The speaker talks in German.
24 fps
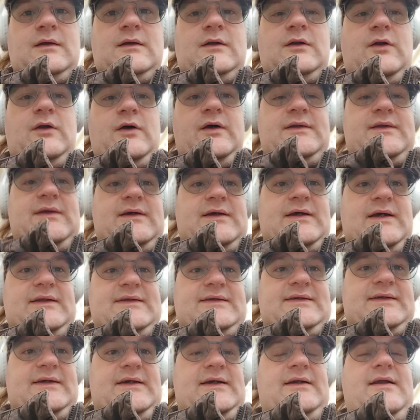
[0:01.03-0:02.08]
Leute,
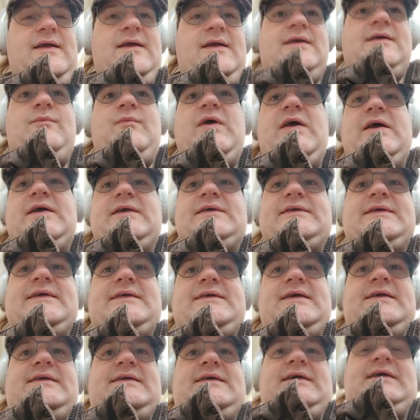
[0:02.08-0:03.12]
ganz ehrlich, mir ist
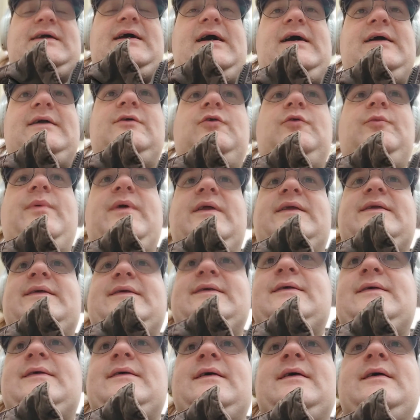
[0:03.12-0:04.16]
es jetzt egal, ob
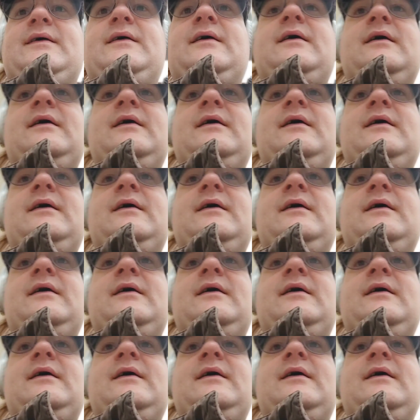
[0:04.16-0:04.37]
jetzt